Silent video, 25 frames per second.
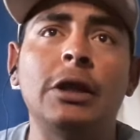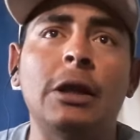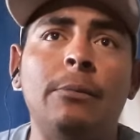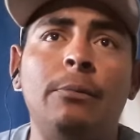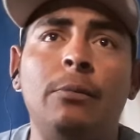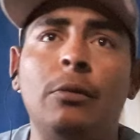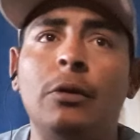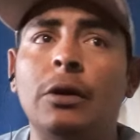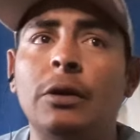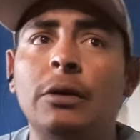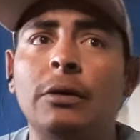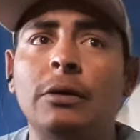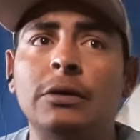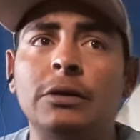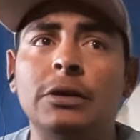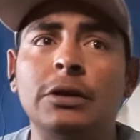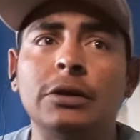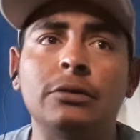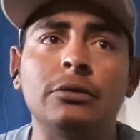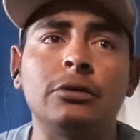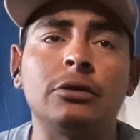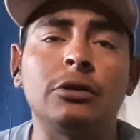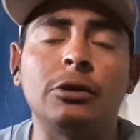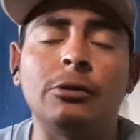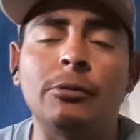después
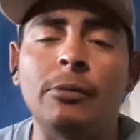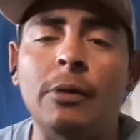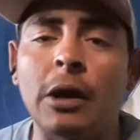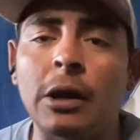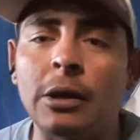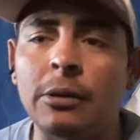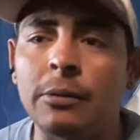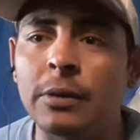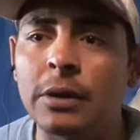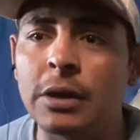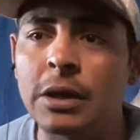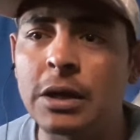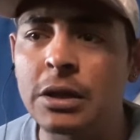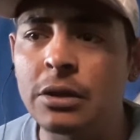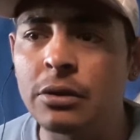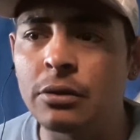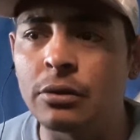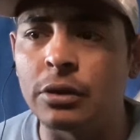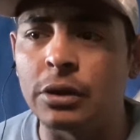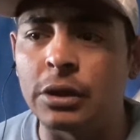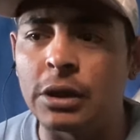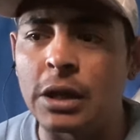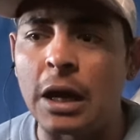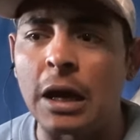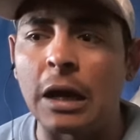eso se va a ir
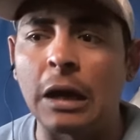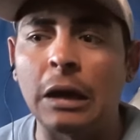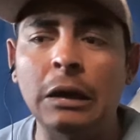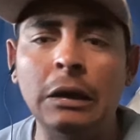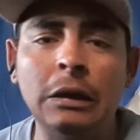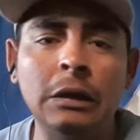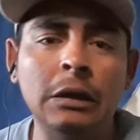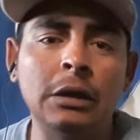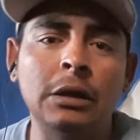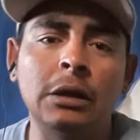viendo y nada.